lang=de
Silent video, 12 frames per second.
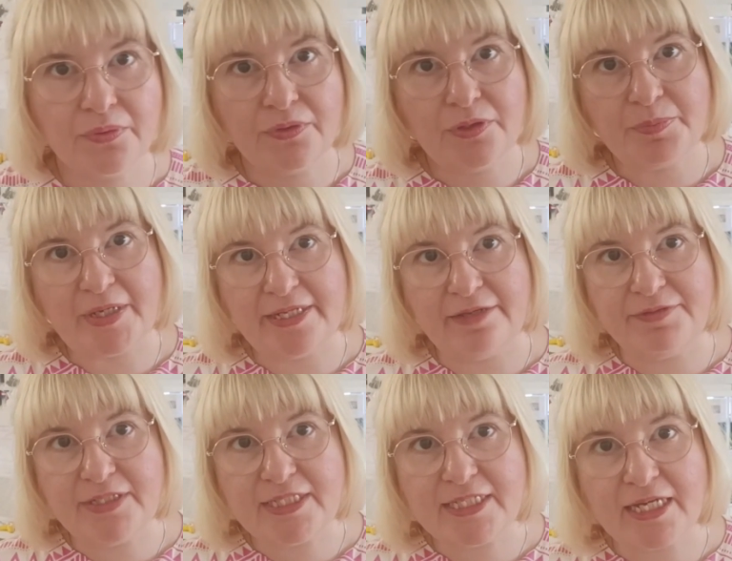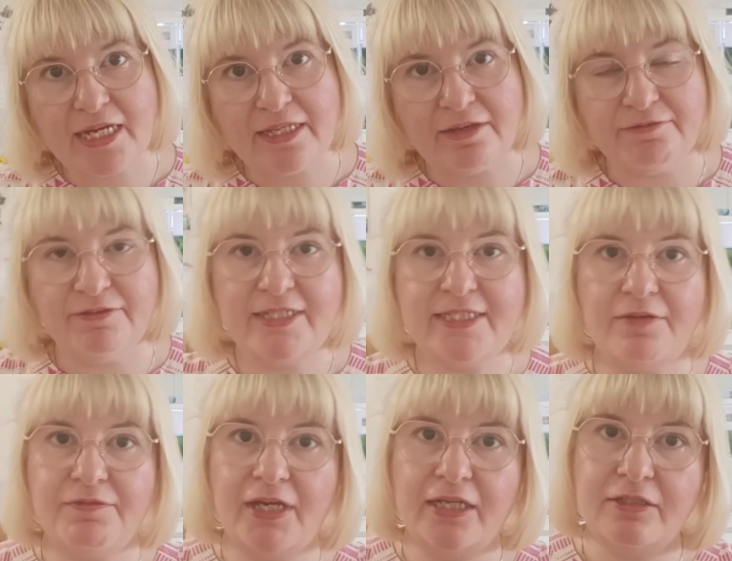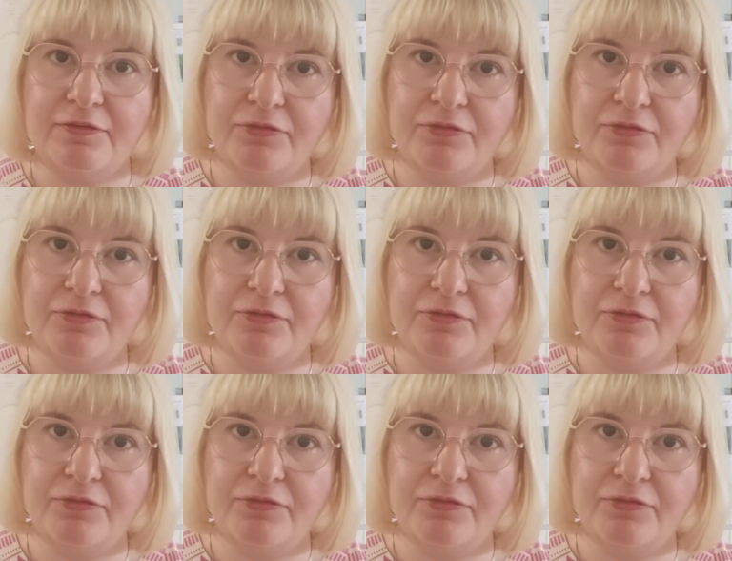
Und bei der Wichtigkeit der Wasserwerte